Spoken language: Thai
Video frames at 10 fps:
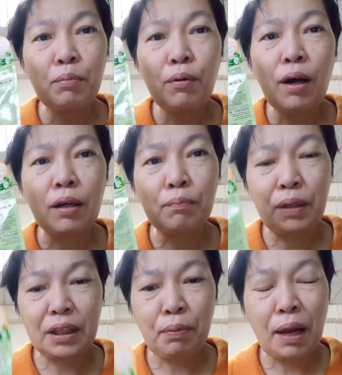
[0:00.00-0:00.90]
พวกผ
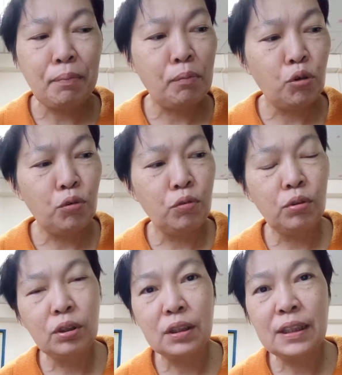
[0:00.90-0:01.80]
ลิตภัณฑ์บำรุง
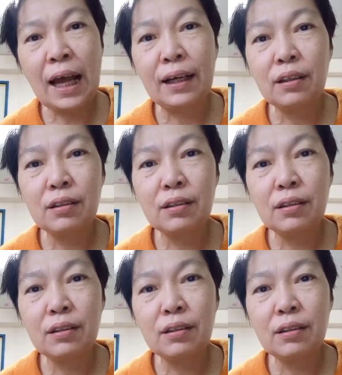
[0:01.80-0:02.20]
จาก